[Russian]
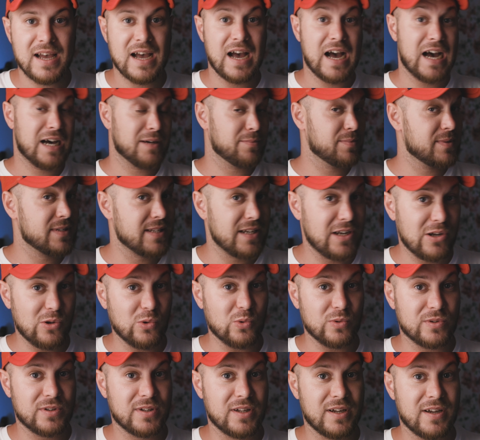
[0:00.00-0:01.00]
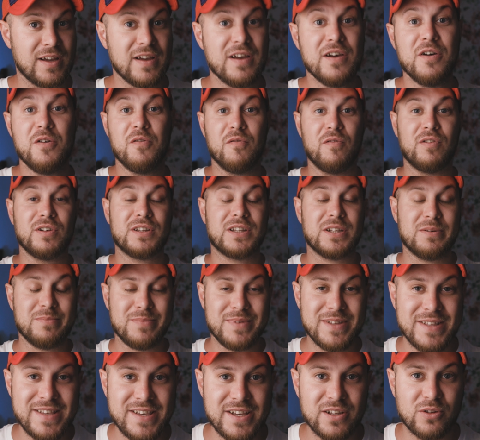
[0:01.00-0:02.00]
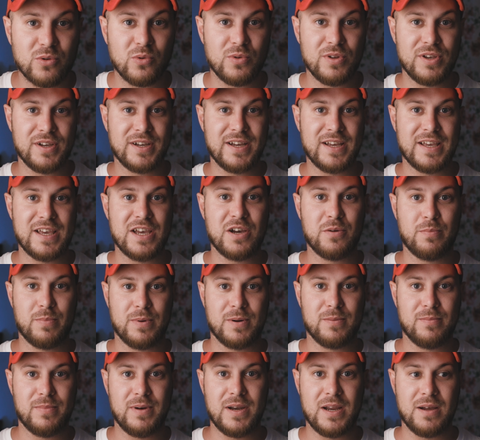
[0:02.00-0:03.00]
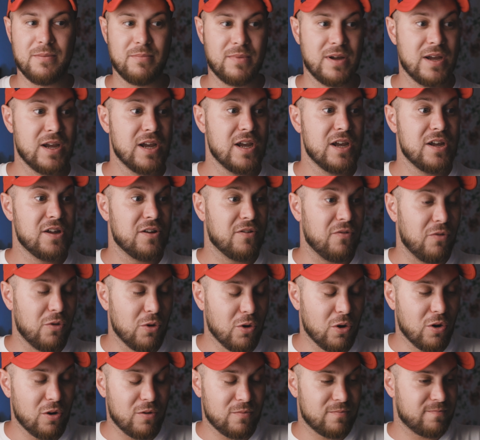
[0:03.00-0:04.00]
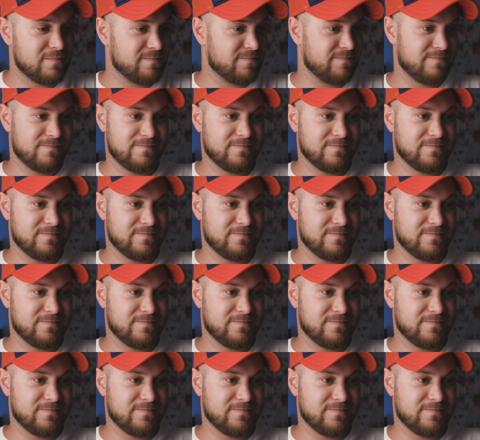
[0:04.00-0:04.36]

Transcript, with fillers: Абсолютно. В этом нету никаких проблем. Но